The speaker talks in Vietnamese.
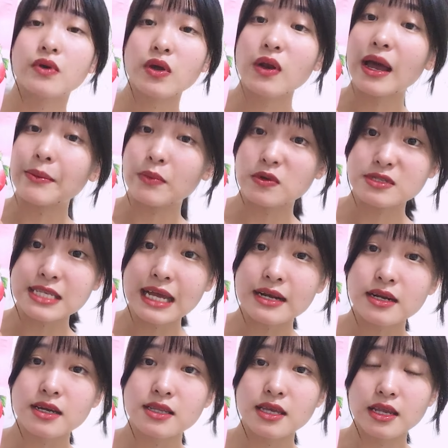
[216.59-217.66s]
Cái loại màu
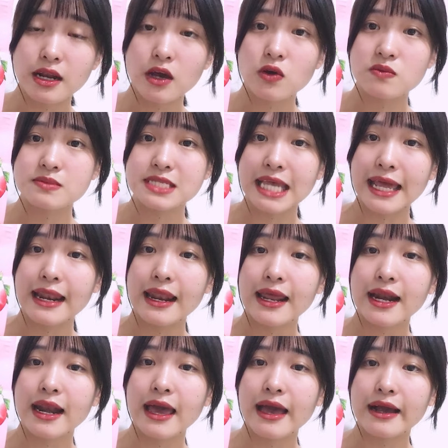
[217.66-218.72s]
xanh đó thì nó cũng sẽ
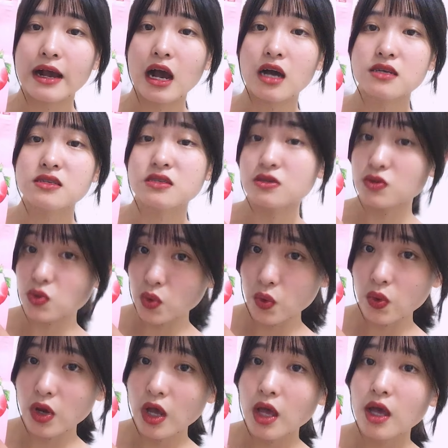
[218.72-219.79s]
là có sữa chua,